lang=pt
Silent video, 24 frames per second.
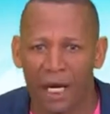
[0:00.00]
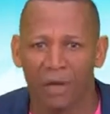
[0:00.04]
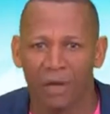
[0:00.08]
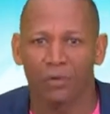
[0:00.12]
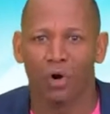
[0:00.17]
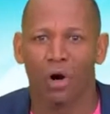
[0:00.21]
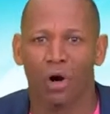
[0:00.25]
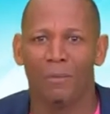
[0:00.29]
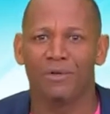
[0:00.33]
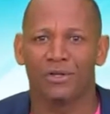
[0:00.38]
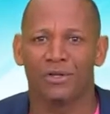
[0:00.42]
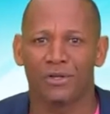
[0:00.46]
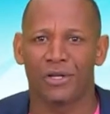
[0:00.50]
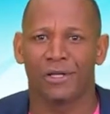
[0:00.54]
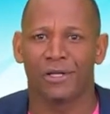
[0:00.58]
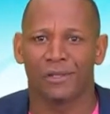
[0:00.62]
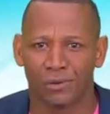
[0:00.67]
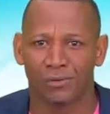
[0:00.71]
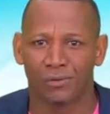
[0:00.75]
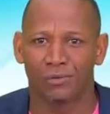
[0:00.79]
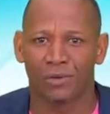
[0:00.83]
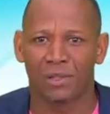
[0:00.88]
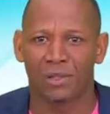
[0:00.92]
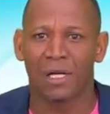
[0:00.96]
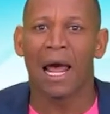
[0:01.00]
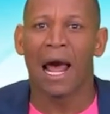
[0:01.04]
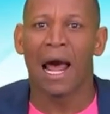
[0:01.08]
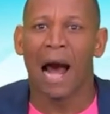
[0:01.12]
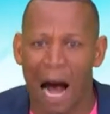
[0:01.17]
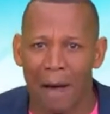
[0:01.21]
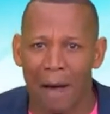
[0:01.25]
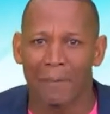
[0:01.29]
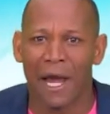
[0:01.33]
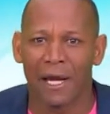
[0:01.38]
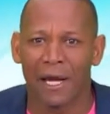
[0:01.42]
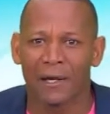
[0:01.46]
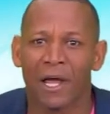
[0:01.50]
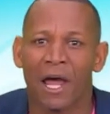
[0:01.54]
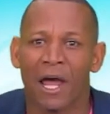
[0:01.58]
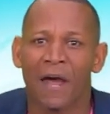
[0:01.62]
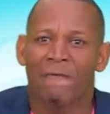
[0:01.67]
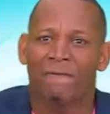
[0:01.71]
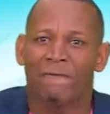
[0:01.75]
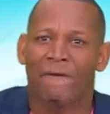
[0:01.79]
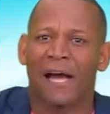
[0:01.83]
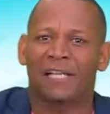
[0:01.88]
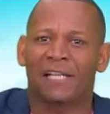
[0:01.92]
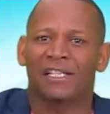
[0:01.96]
em nome de Jesus. Amém?
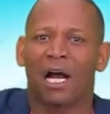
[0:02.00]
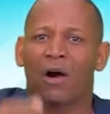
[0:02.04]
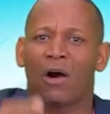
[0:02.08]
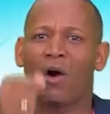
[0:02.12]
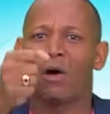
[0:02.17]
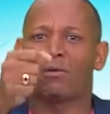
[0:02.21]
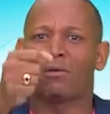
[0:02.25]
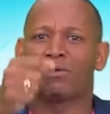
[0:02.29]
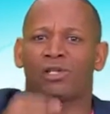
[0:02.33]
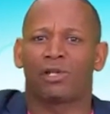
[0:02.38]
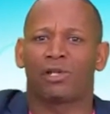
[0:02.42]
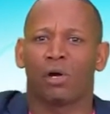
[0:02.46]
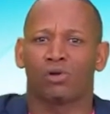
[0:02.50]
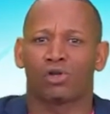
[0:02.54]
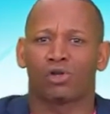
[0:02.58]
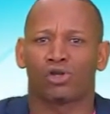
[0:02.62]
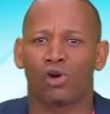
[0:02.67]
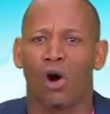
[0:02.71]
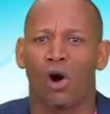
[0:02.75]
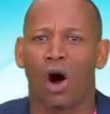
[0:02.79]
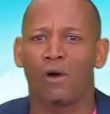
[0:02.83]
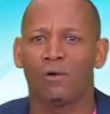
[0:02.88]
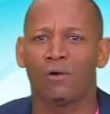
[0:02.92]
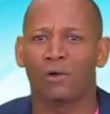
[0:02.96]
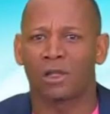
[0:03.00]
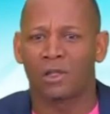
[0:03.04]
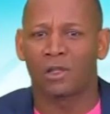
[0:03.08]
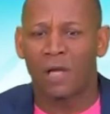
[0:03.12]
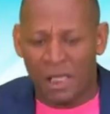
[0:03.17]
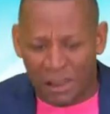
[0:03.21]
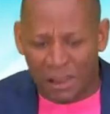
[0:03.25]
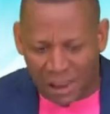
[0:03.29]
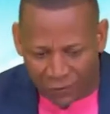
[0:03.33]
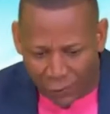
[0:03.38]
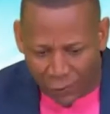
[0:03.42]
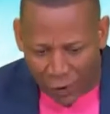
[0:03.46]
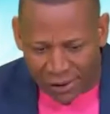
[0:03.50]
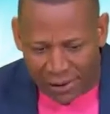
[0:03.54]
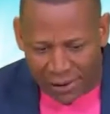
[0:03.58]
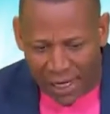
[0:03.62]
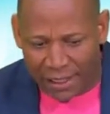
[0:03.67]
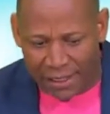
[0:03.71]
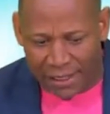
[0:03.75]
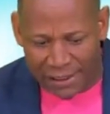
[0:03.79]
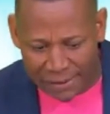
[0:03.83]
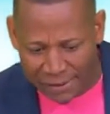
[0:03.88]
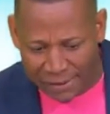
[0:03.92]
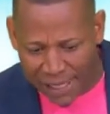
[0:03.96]
Feche agora os teus olhos. Se
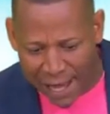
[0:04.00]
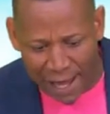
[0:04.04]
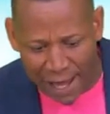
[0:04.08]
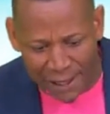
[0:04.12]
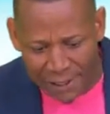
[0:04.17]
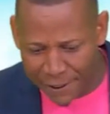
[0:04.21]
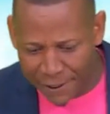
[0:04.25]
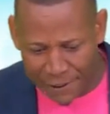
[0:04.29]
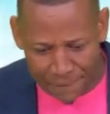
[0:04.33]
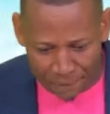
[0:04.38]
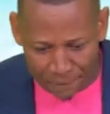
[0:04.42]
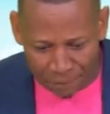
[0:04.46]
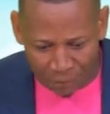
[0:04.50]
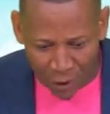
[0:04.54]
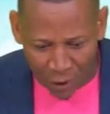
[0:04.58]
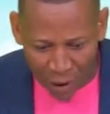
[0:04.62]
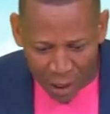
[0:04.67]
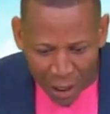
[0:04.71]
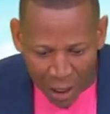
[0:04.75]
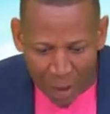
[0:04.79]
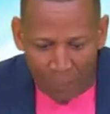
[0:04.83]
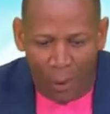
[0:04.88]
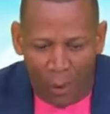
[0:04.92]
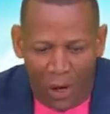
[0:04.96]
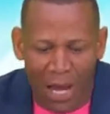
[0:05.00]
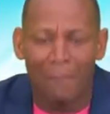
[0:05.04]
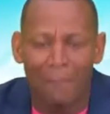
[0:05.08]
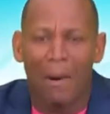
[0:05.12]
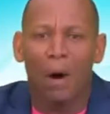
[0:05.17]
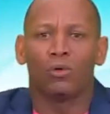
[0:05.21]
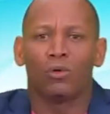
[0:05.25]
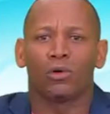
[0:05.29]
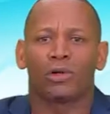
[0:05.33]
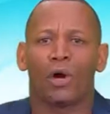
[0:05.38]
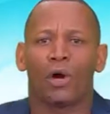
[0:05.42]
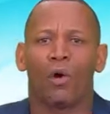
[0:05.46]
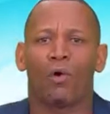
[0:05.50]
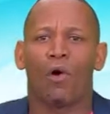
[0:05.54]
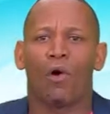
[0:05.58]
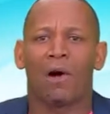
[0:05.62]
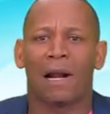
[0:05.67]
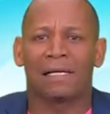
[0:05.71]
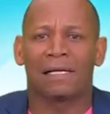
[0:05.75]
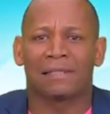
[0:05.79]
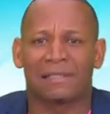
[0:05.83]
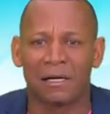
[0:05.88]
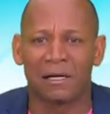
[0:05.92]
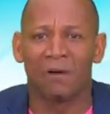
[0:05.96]
você quiser aí, põe a mão no teu
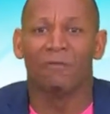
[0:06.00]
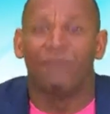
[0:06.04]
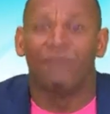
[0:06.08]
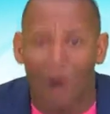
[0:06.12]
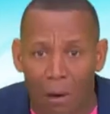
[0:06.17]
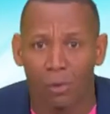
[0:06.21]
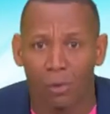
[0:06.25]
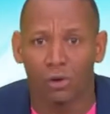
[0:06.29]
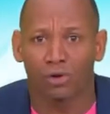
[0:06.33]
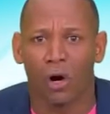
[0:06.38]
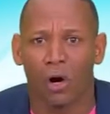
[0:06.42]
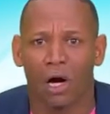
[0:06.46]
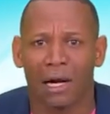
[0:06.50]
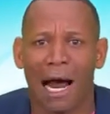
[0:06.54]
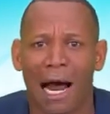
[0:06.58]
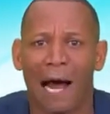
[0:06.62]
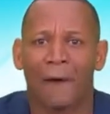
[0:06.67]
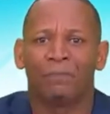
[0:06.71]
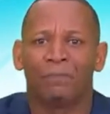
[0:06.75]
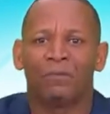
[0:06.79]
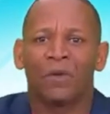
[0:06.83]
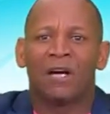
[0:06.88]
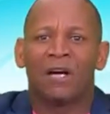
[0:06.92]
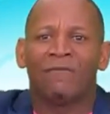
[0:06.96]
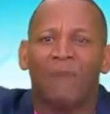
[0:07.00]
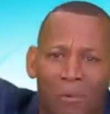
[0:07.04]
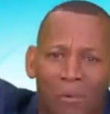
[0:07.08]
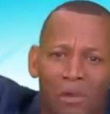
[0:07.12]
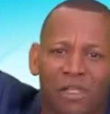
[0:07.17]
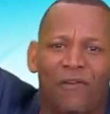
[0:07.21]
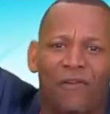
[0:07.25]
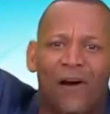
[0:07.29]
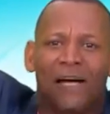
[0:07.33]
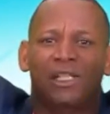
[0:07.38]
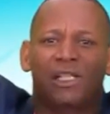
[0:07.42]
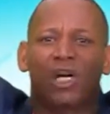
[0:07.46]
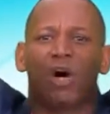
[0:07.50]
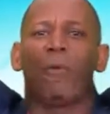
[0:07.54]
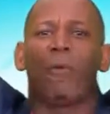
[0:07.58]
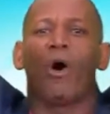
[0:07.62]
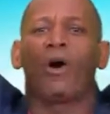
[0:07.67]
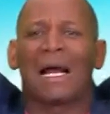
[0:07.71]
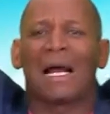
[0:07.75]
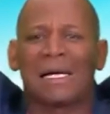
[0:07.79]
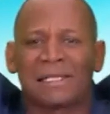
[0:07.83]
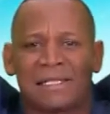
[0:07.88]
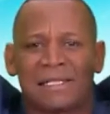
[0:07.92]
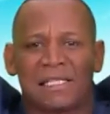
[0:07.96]
coração. Vamos orar. Vamos fazer uma
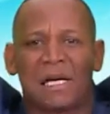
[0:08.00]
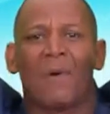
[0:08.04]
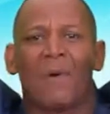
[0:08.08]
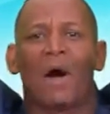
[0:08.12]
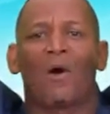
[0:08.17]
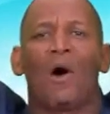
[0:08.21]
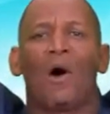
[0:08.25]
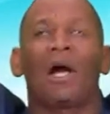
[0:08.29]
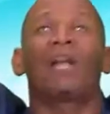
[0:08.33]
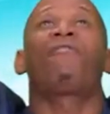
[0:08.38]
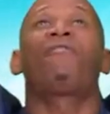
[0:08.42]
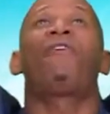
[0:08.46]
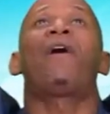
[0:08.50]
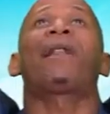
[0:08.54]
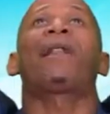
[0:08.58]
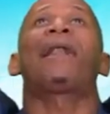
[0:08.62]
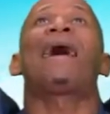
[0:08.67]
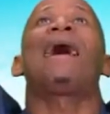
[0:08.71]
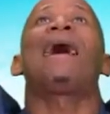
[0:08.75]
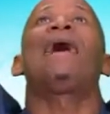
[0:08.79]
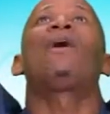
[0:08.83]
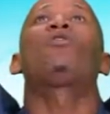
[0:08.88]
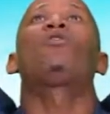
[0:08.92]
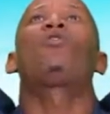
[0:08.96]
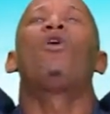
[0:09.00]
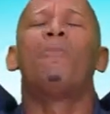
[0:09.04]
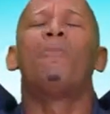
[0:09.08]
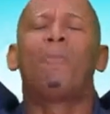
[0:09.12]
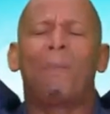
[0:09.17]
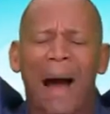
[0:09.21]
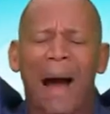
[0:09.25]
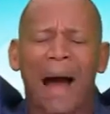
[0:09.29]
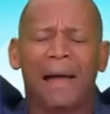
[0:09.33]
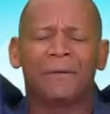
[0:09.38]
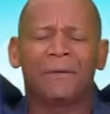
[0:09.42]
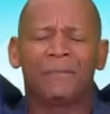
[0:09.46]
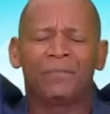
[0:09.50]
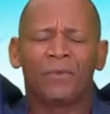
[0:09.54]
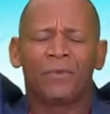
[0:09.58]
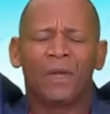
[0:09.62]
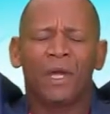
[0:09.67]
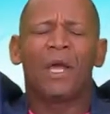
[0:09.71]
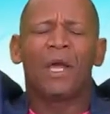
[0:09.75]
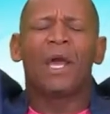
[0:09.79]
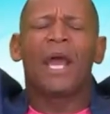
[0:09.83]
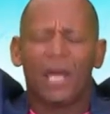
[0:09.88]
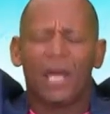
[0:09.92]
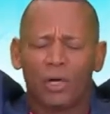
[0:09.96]
oração agora e falar com o Pai,
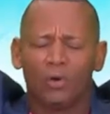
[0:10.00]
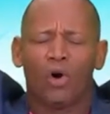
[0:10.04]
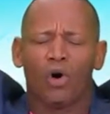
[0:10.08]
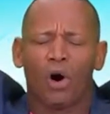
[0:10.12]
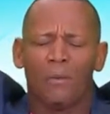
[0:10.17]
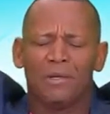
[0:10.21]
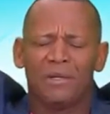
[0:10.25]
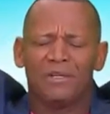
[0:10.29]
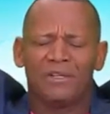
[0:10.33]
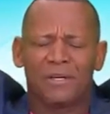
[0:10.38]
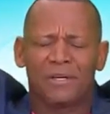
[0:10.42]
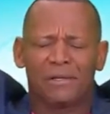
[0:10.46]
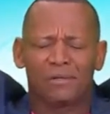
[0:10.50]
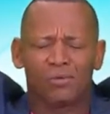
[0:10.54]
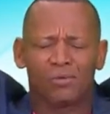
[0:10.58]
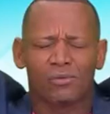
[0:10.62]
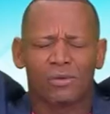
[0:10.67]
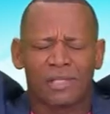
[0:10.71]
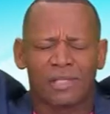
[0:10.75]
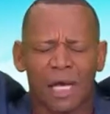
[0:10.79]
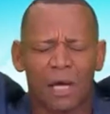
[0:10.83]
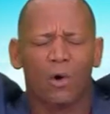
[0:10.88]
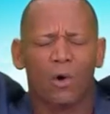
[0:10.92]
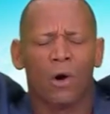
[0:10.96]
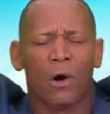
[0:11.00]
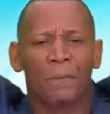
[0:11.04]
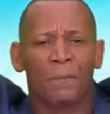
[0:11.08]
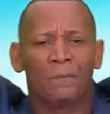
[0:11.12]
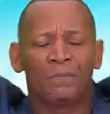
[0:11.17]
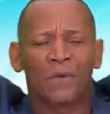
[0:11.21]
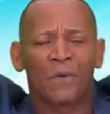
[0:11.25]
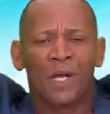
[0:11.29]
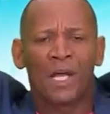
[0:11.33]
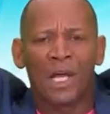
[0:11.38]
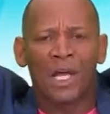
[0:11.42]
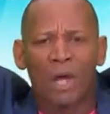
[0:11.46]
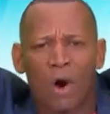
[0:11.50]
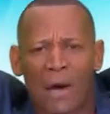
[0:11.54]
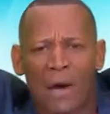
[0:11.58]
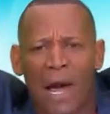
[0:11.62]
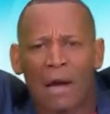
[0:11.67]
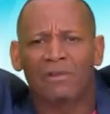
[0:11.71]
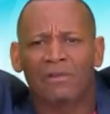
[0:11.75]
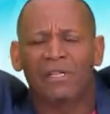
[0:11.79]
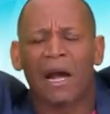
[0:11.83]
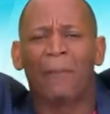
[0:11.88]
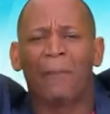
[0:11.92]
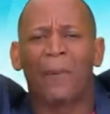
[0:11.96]
em nome de Jesus. Senhor, eu
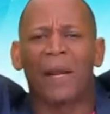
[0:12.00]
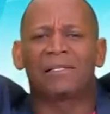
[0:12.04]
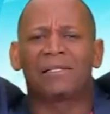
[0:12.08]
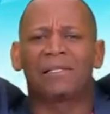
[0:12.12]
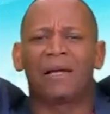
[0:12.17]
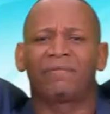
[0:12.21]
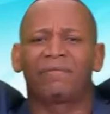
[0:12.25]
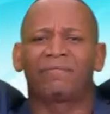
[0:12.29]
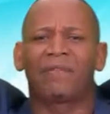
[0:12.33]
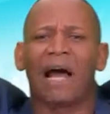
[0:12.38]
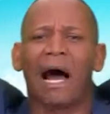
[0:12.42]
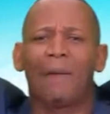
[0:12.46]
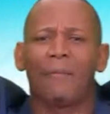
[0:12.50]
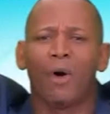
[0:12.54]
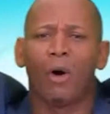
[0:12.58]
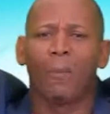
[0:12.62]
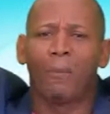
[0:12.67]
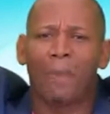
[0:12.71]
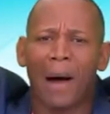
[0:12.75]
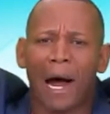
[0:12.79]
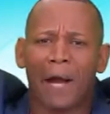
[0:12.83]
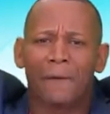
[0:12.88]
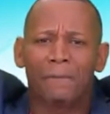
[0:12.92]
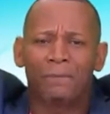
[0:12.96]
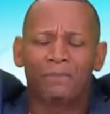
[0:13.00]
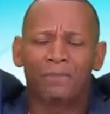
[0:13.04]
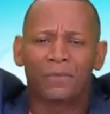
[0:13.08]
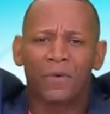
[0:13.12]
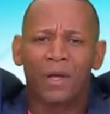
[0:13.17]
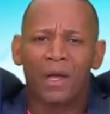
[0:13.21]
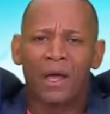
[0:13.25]
quero te apresentar, meu Pai,